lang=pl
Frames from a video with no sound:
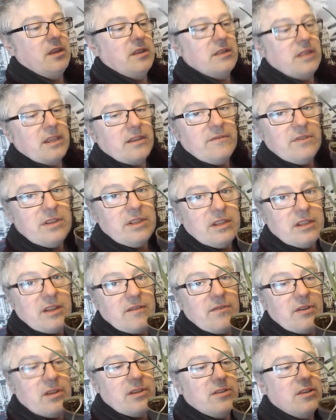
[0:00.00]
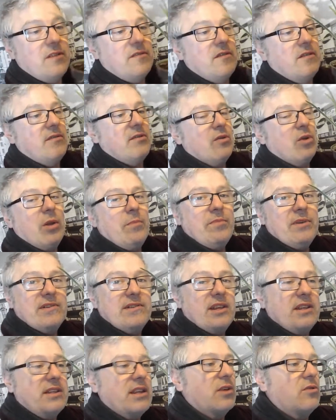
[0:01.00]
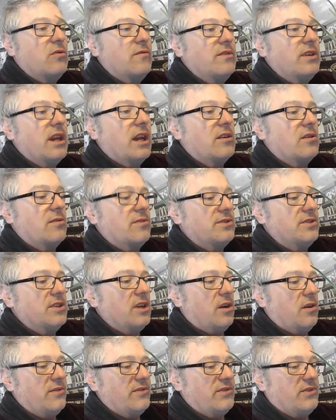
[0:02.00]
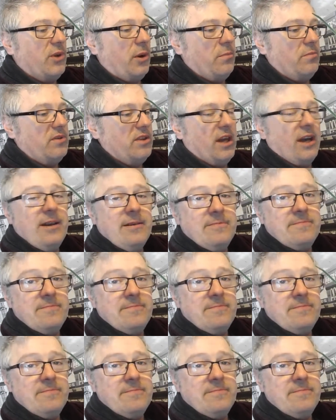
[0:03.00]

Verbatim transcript: Tak kwitnie na fioletowo. W Europie znana głównie jako roślina ozdobna.